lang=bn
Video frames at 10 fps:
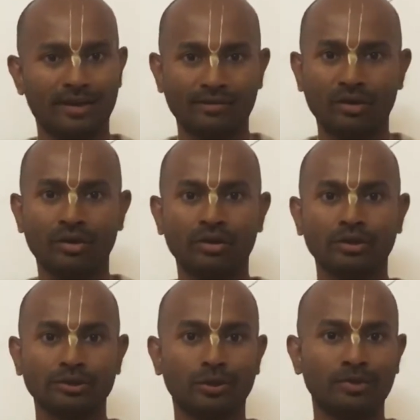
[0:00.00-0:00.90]
এবং
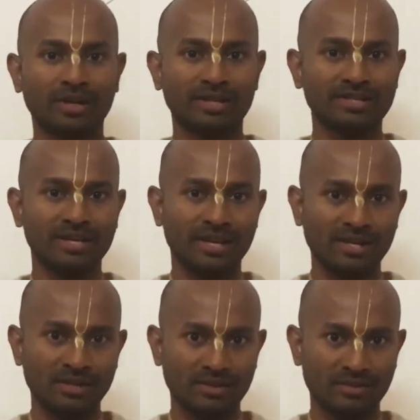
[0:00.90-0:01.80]
সবার কাছে
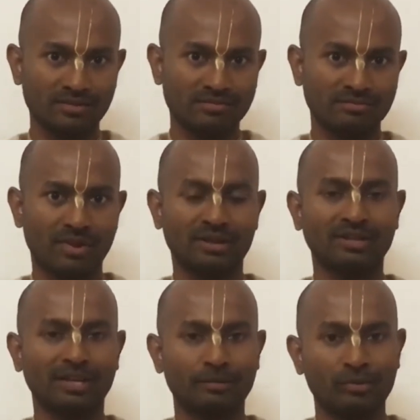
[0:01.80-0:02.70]
এই
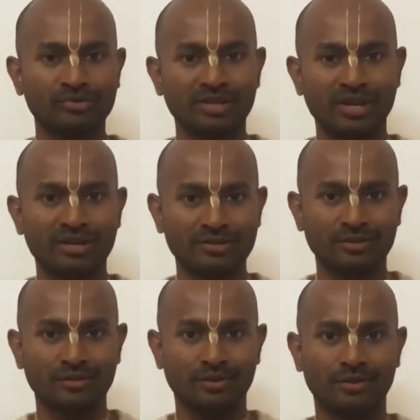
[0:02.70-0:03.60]
বার্তাকে পৌঁছে দেওয়ার
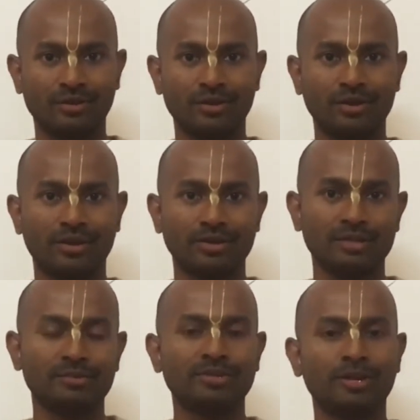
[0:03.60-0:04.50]
জন্য
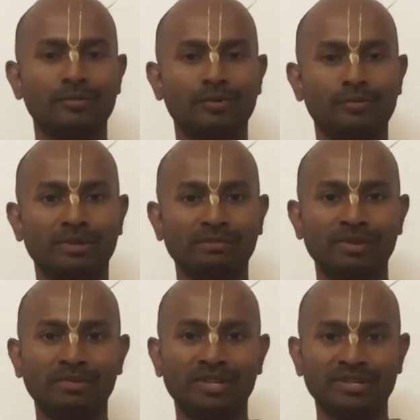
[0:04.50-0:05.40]
যেমন শিলপ্রভুপাত
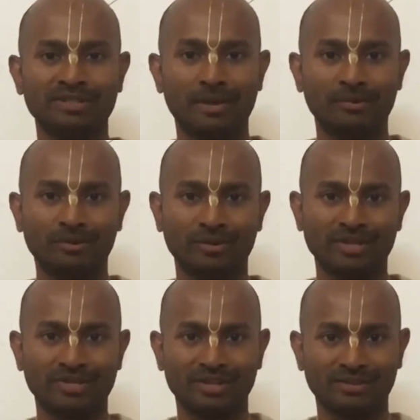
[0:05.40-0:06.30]
বিবিটি স্থাপন
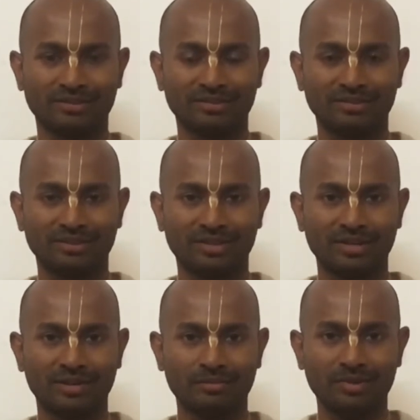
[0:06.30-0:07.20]
করেছেন
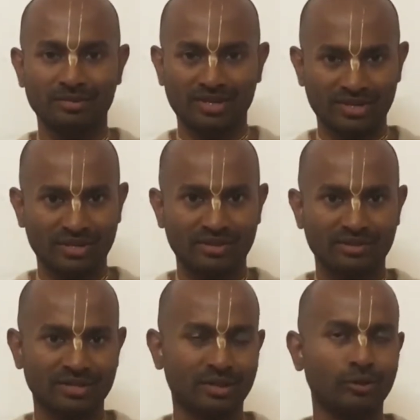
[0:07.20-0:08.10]
বিবিটি
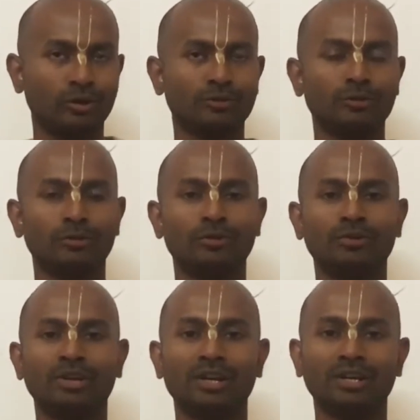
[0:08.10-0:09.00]
যে গ্রন্থগুলো
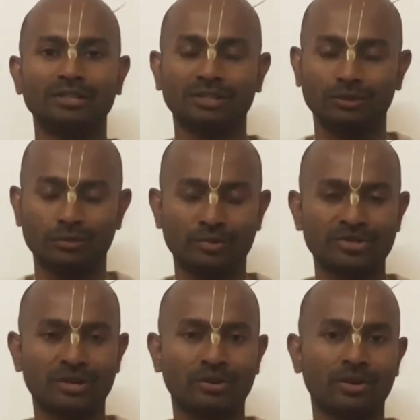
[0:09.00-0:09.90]
সেগুলো
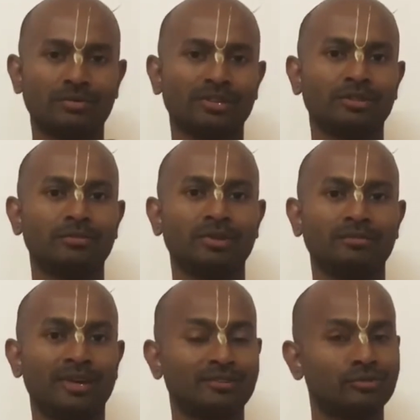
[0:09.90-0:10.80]
প্রচার করার মাধ্যমে
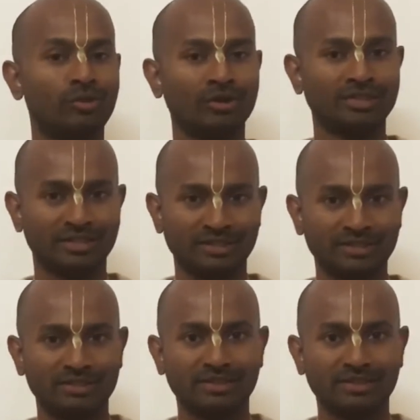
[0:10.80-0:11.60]
ব্যাক টু গড হেড